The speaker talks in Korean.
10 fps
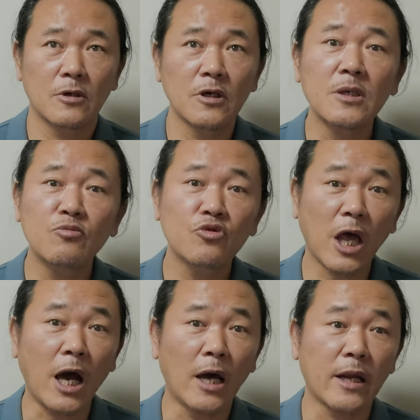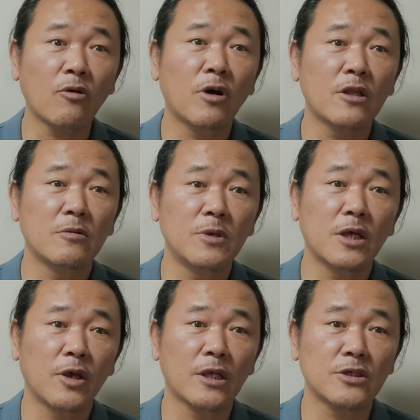의무다라고 하는
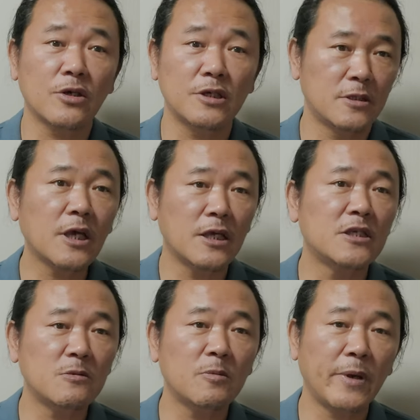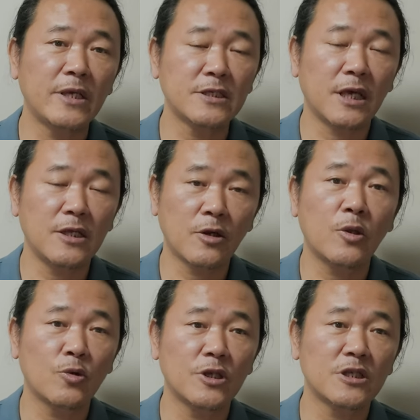의미가 되겠죠. 이 책의 22페이지에
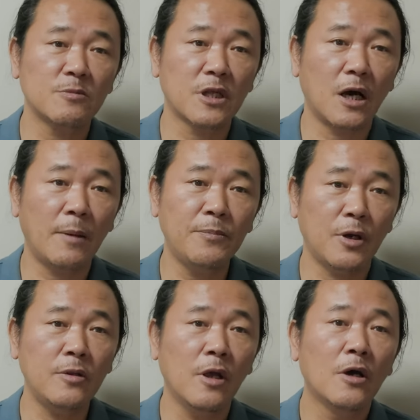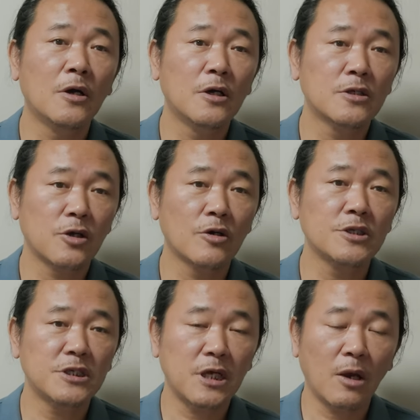이런 내용도 있습니다. 한편
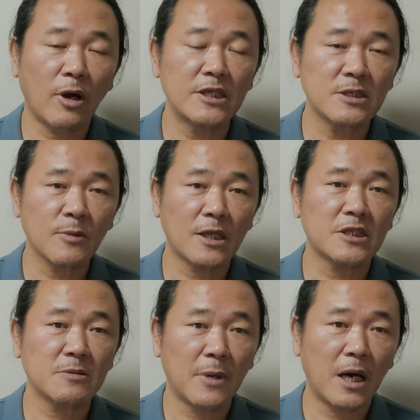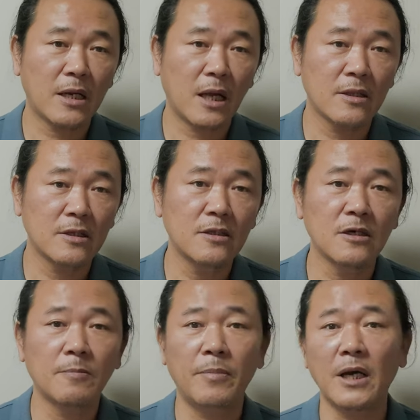정치에 관심 갖지 마라는
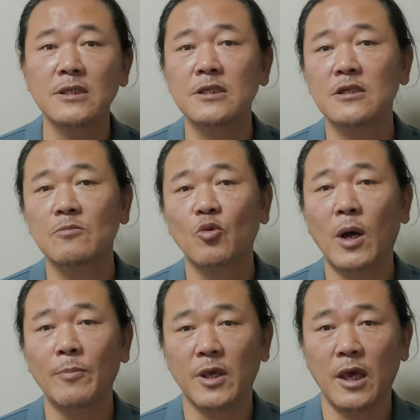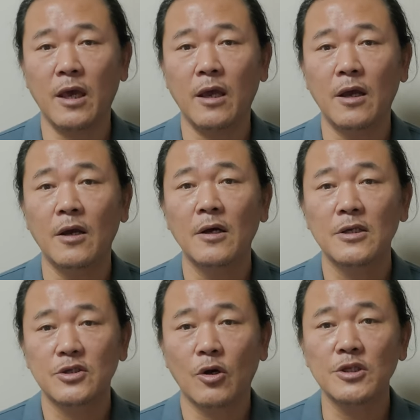윽박지름과 함께
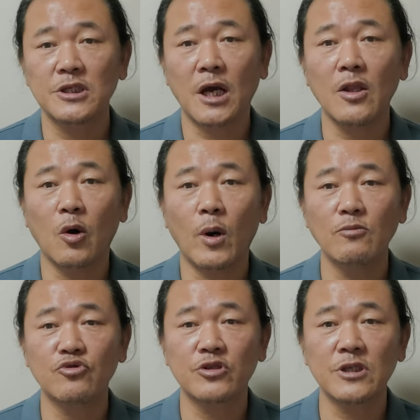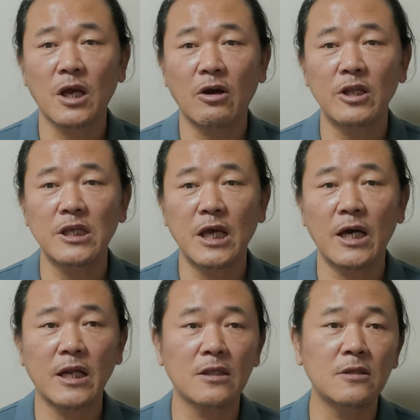정치가 너와 무슨
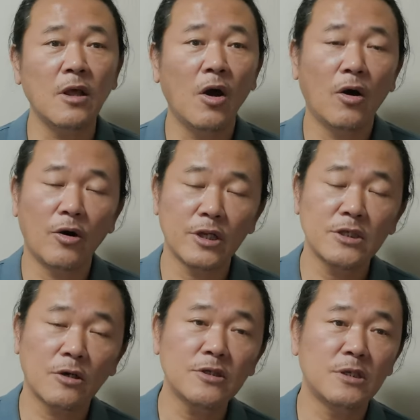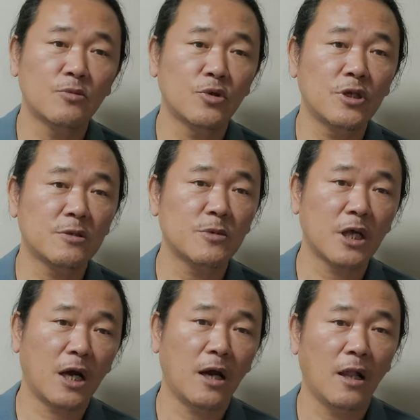상관이야 라는 어리석은 질문도
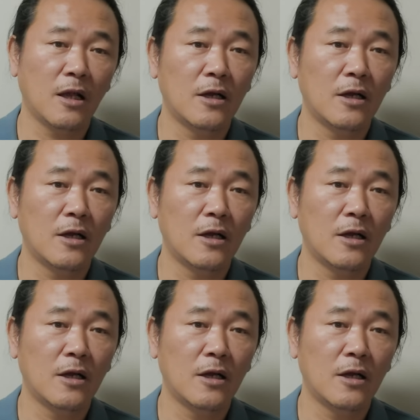있습니다.